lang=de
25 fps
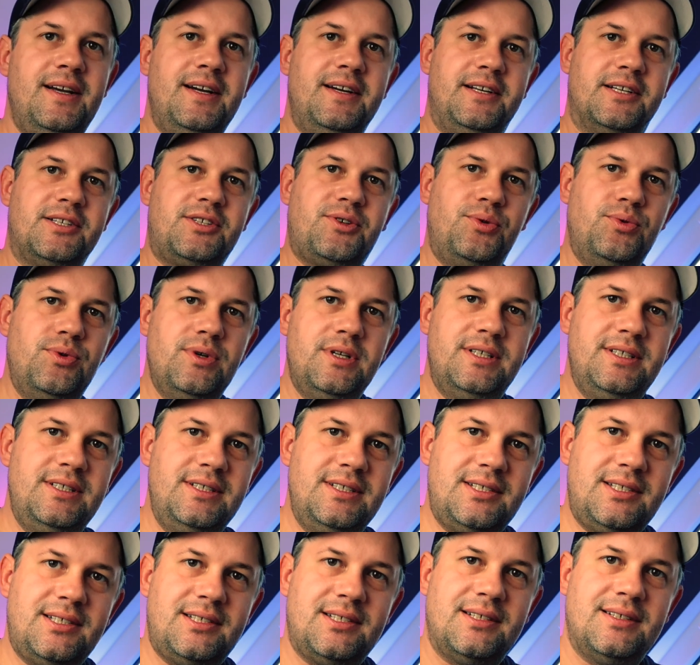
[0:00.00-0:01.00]
Das Coole
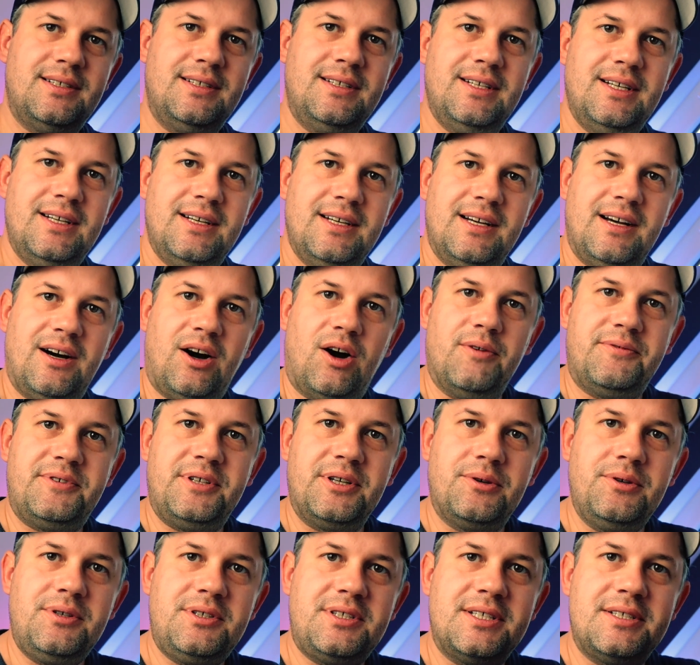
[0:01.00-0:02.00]
ist, auf
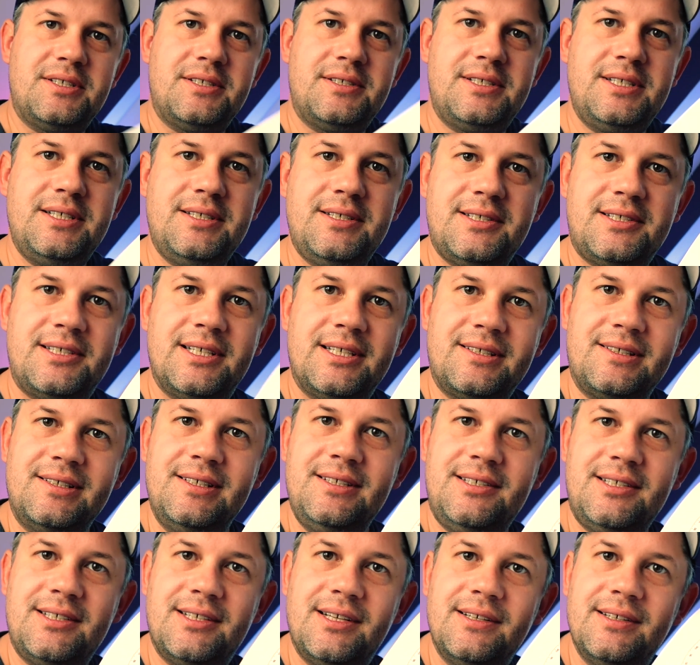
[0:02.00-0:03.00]
der Rückseite dieses
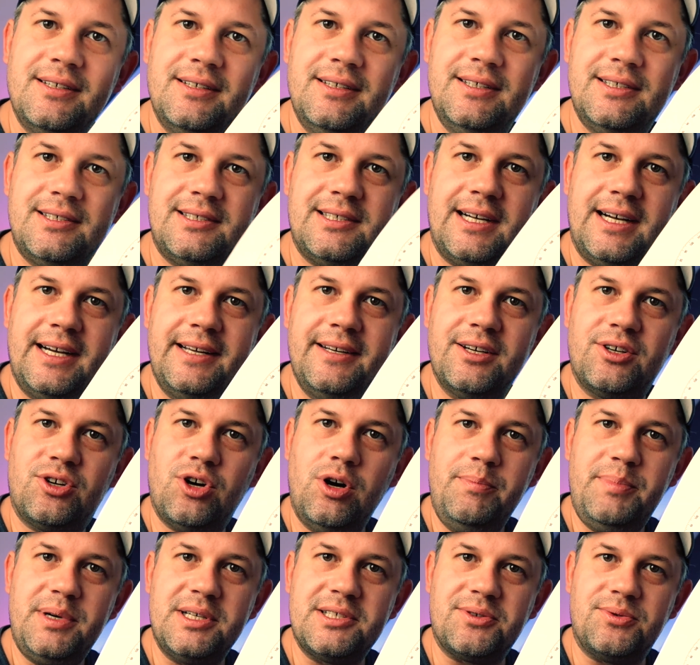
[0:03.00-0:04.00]
Zettels ist eine
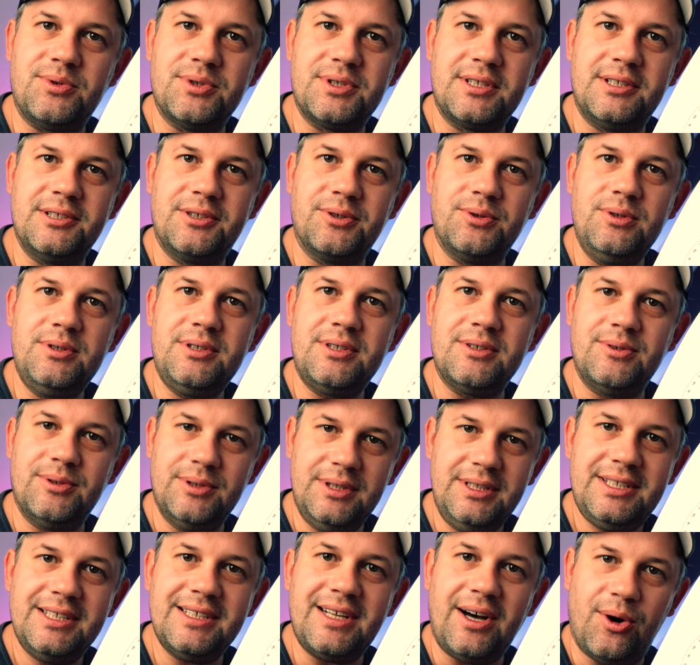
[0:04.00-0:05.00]
Kompassrose gedruckt
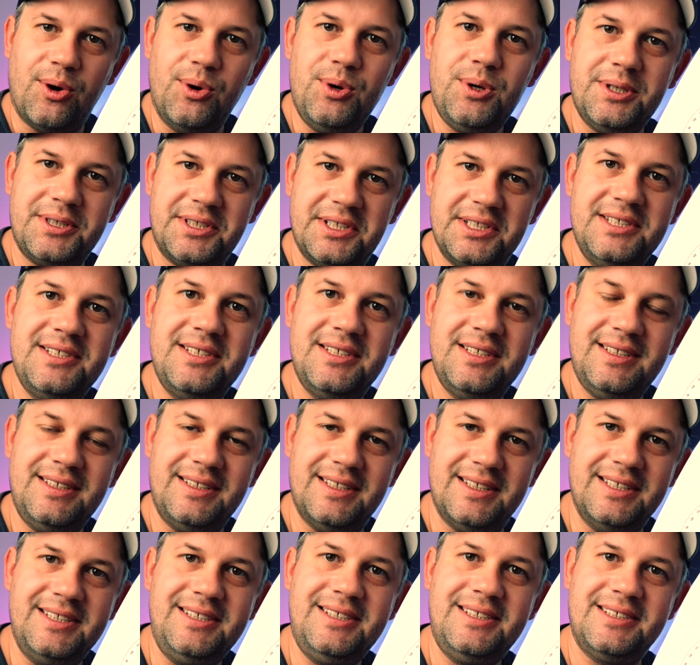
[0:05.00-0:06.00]
und auch diese
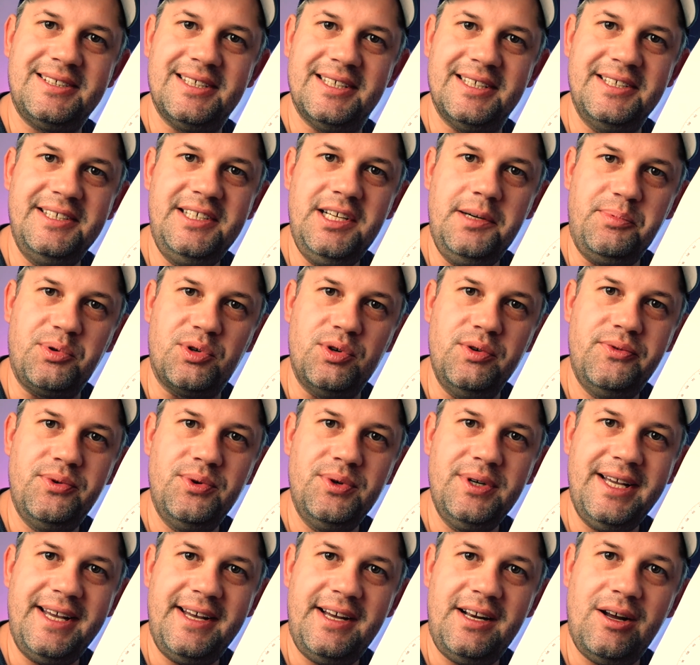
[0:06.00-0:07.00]
ist in der
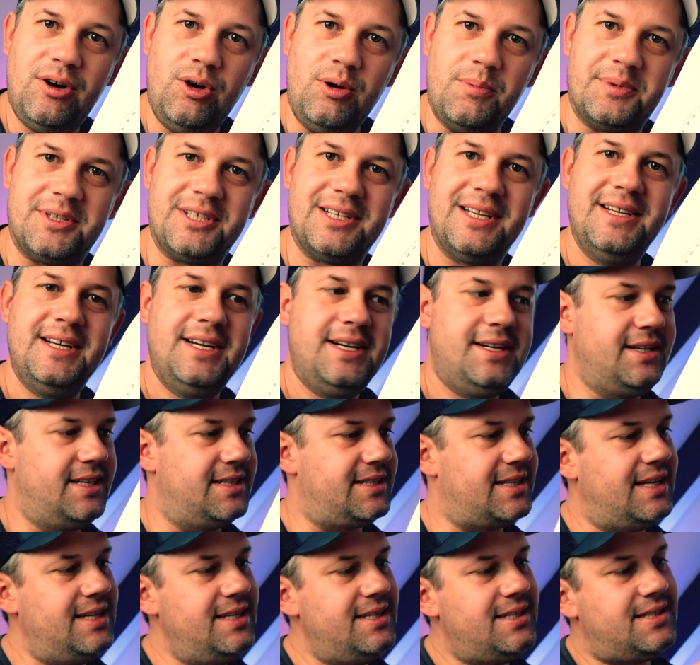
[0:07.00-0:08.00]
Prüfung erlaubt.
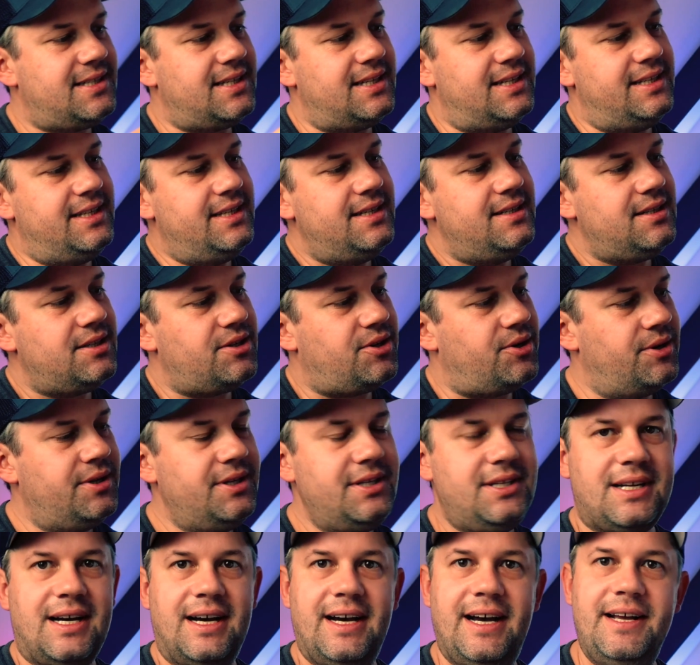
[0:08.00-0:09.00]
Das heißt, ihr
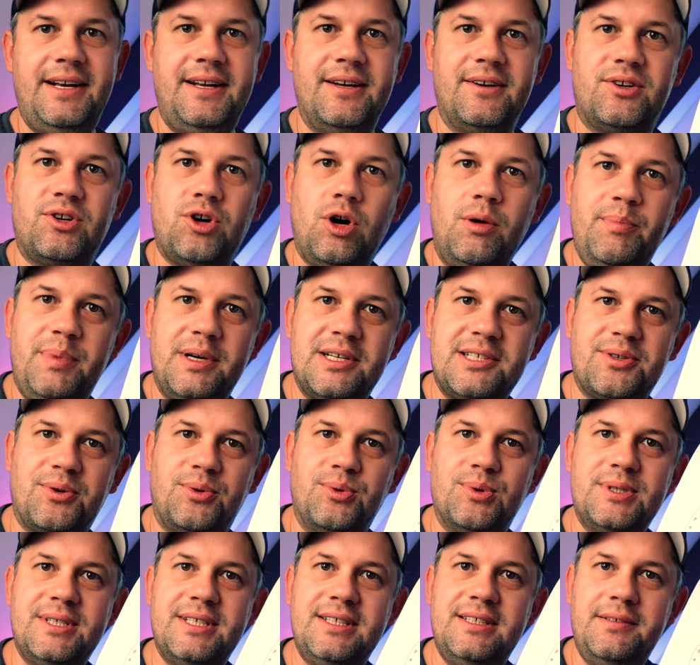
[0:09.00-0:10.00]
könnt eine
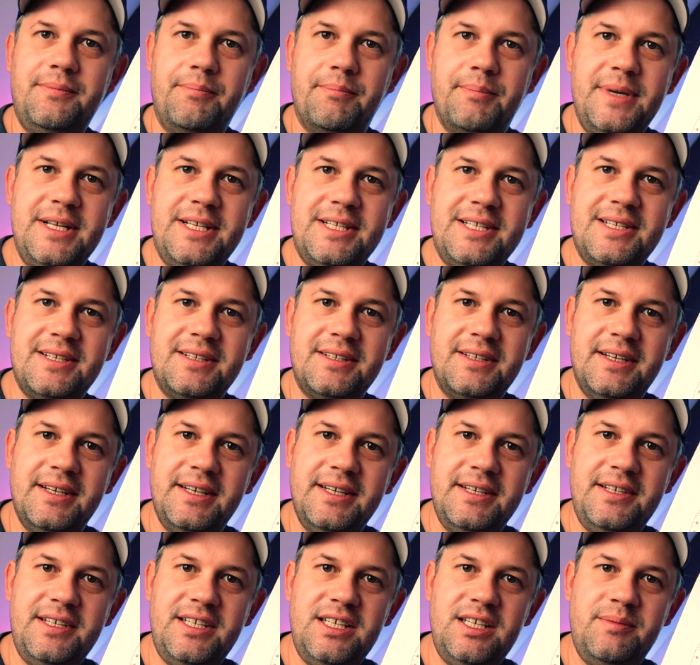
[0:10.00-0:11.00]
Kompassrose mit
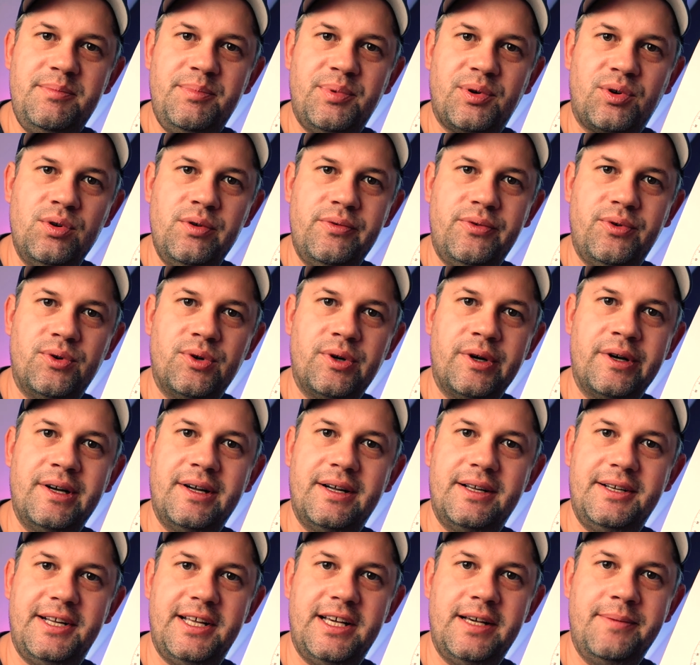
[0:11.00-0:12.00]
in die Prüfung
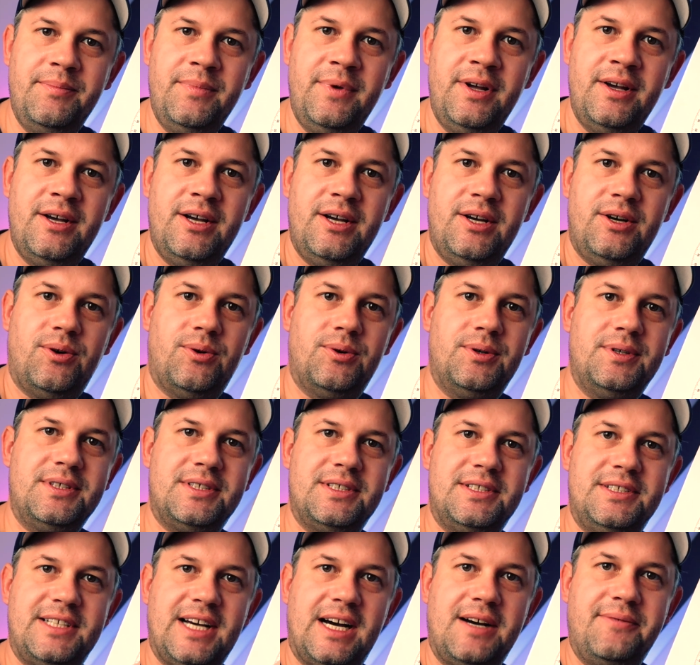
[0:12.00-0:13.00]
nehmen
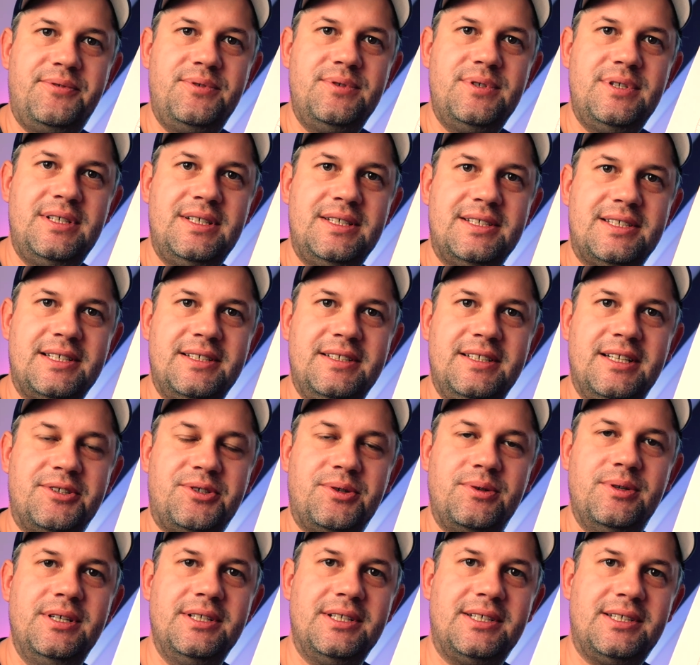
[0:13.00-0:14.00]
und dafür sind
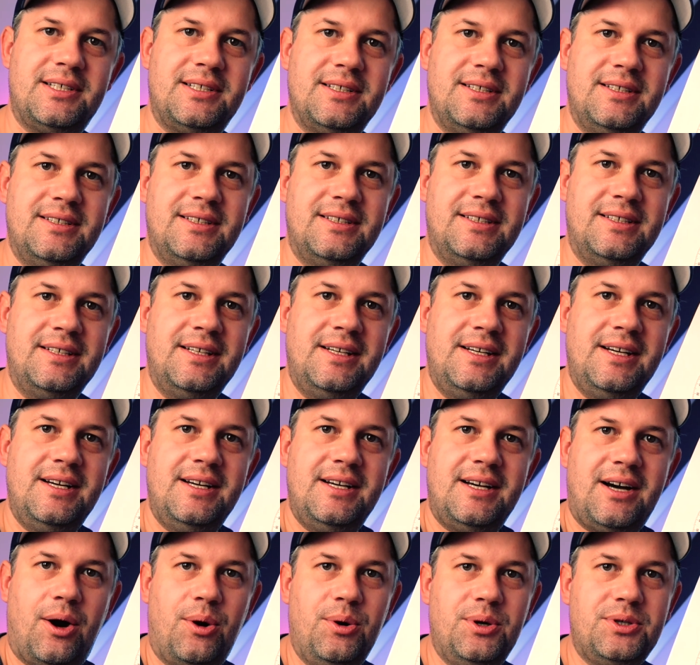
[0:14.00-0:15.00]
natürlich äh,
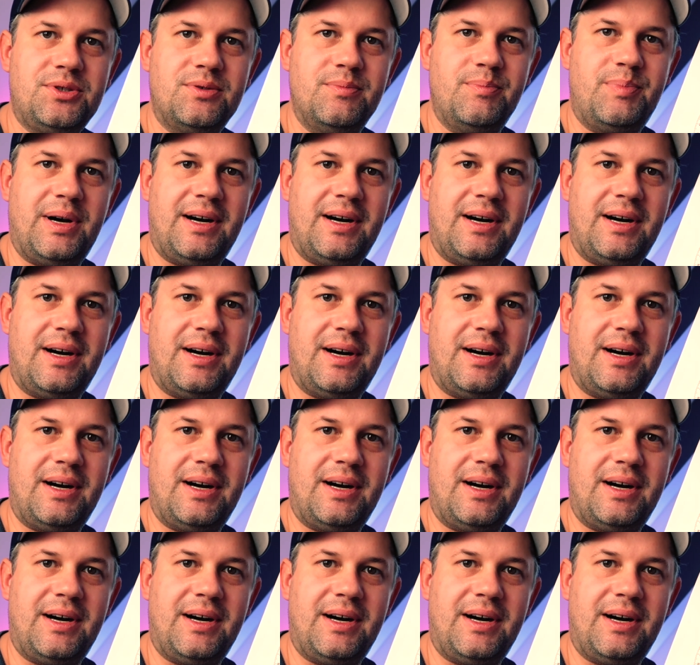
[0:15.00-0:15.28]
auch so ein